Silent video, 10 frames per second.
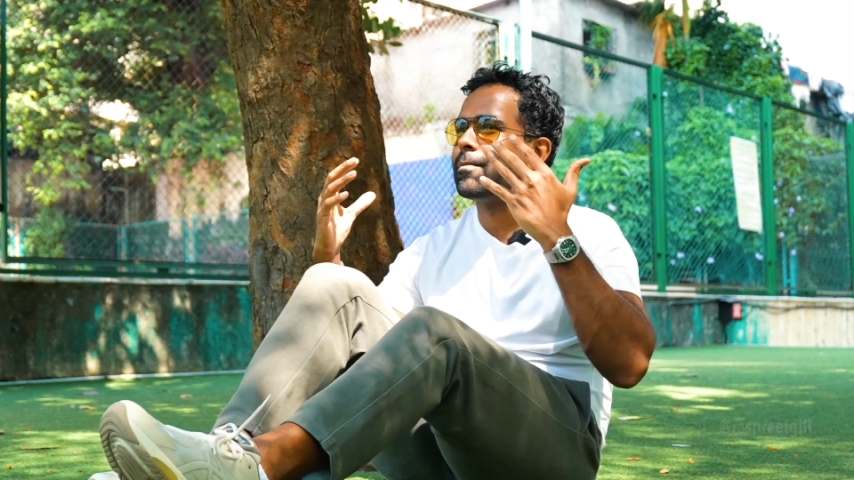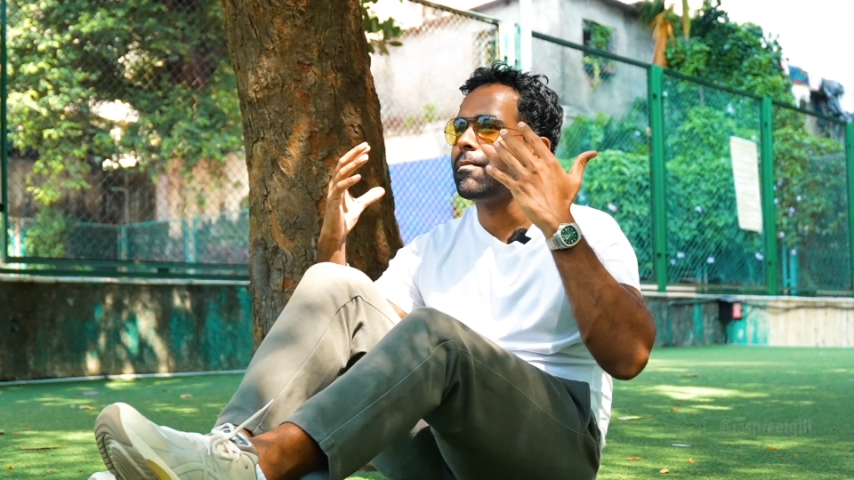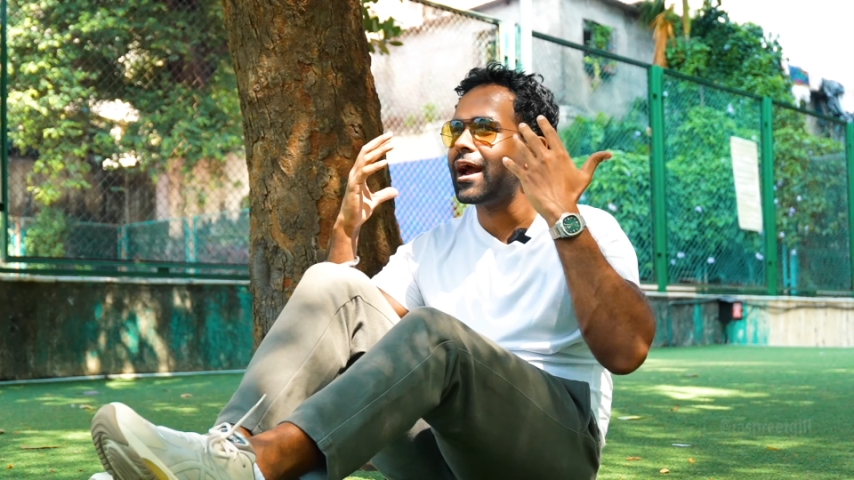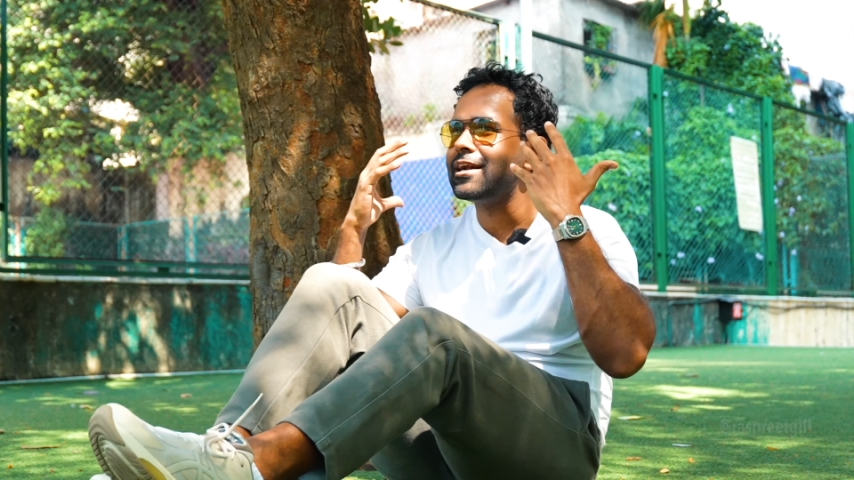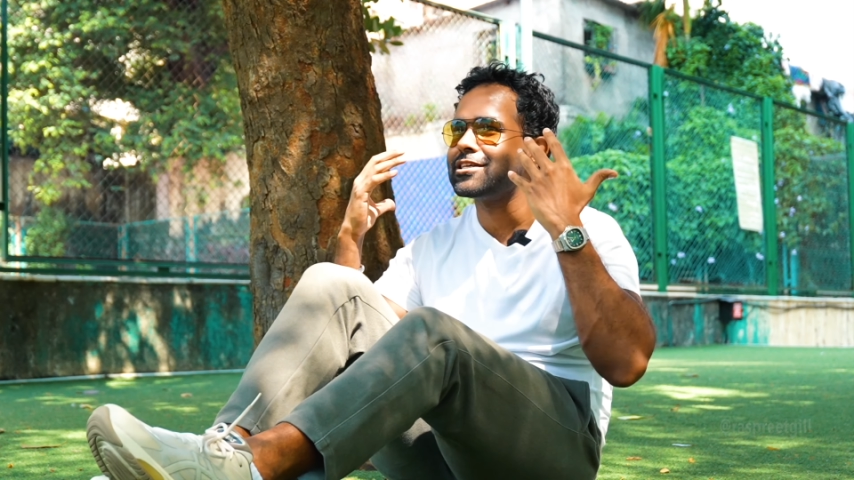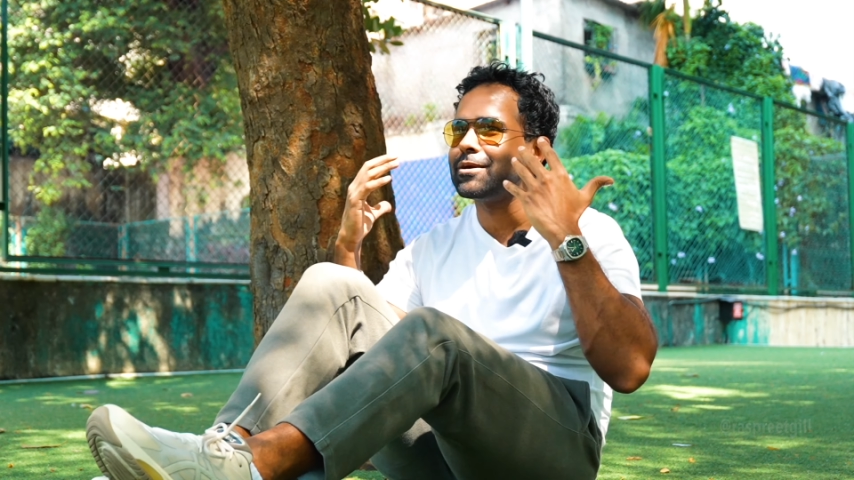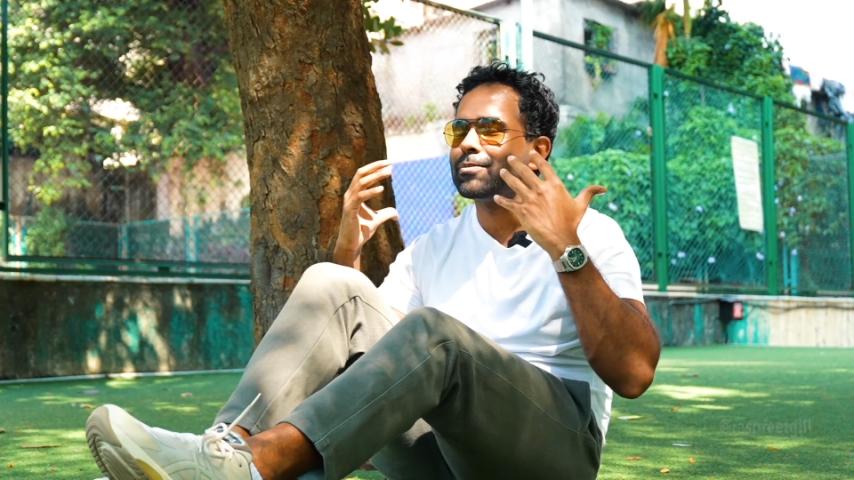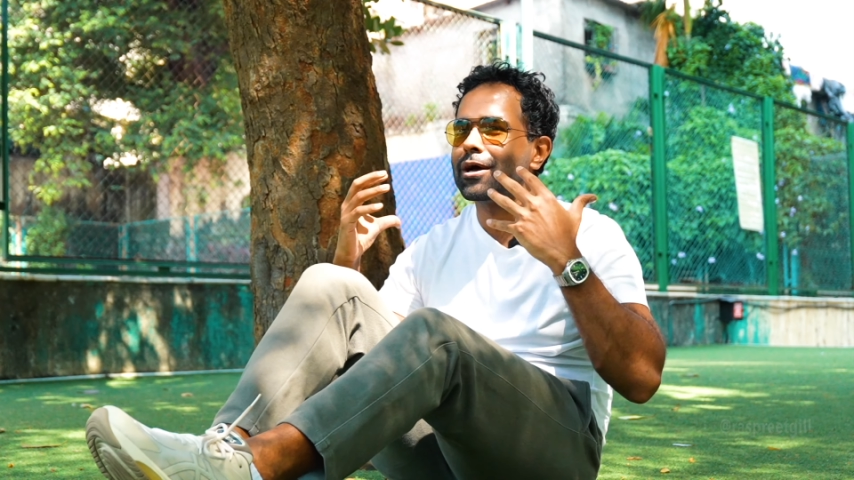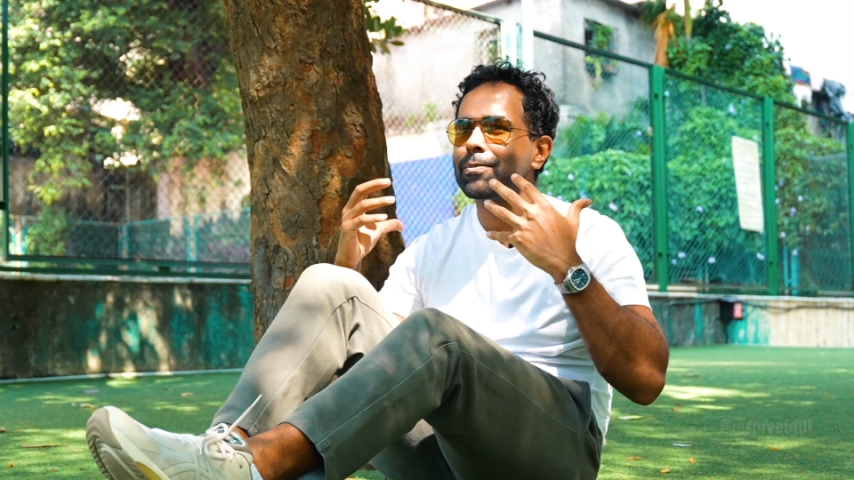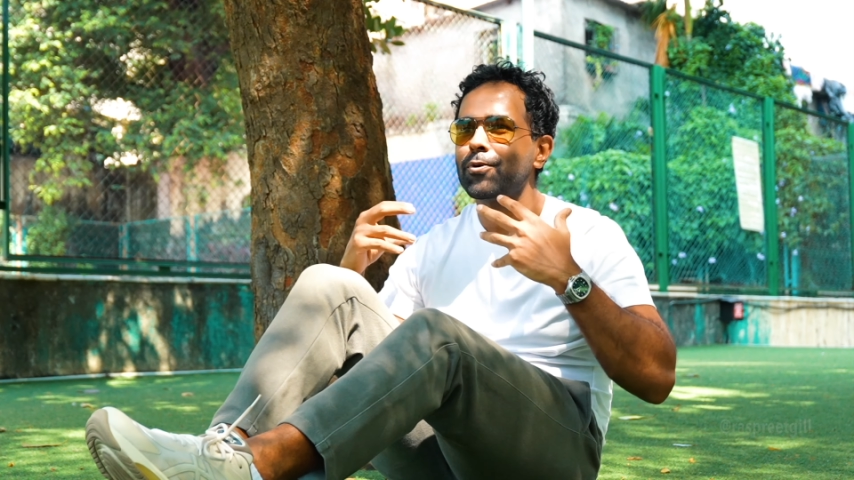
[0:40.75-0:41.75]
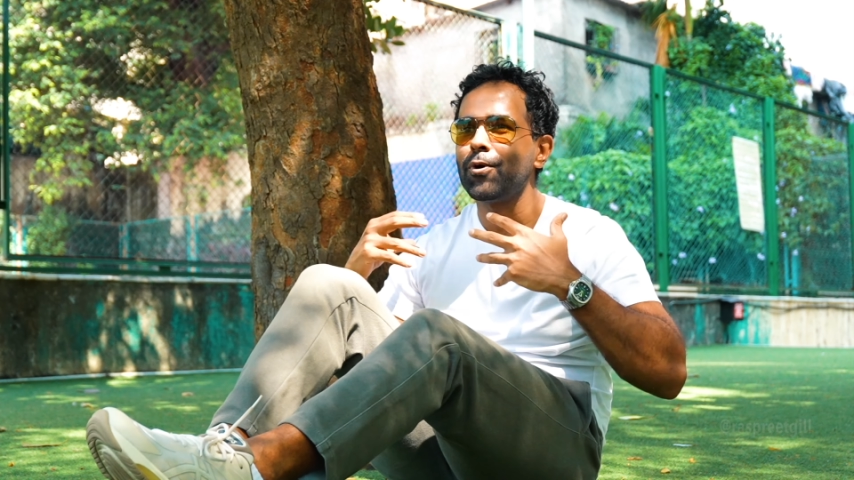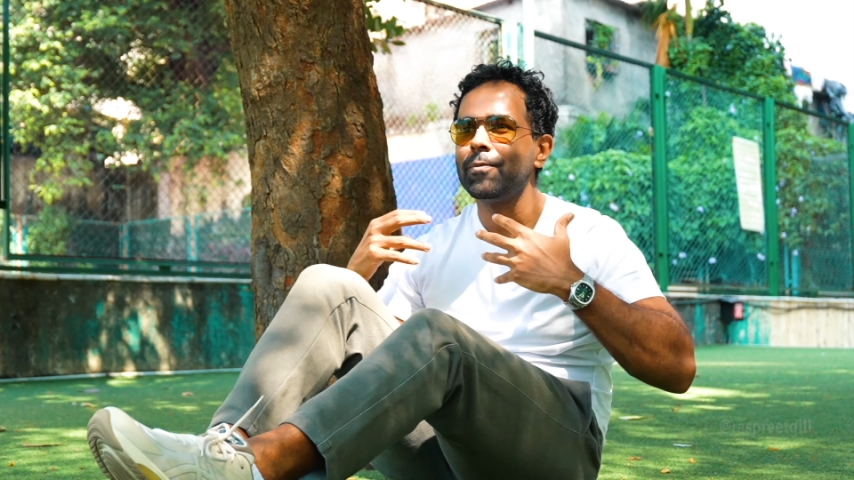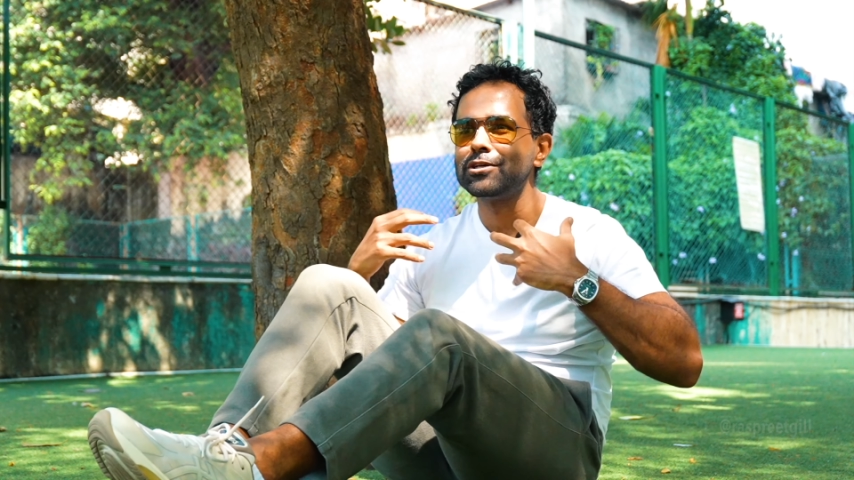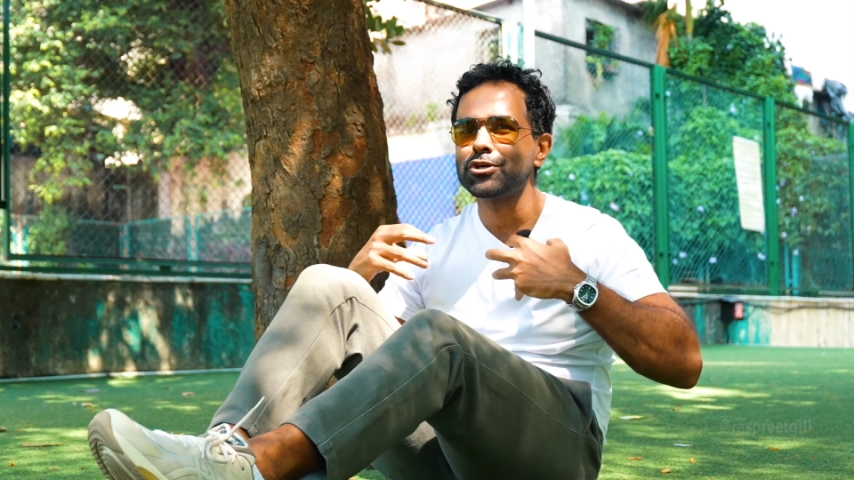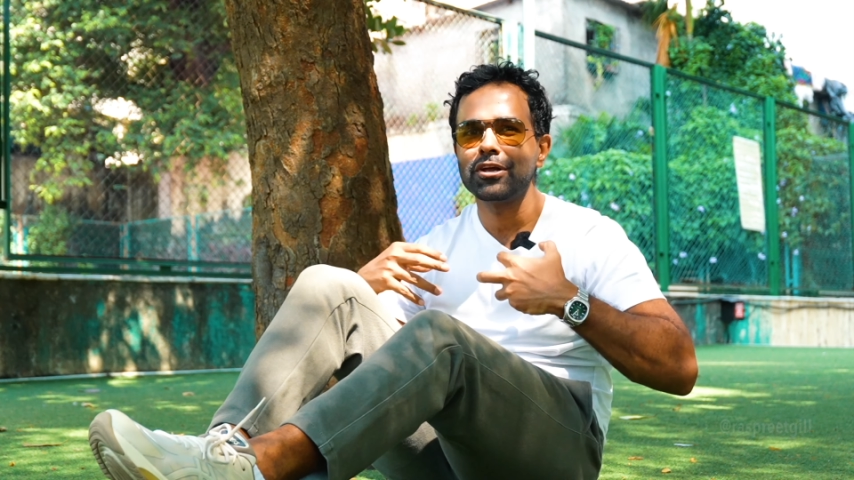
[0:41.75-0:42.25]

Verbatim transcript: माइंडसेट में आपको हमेशा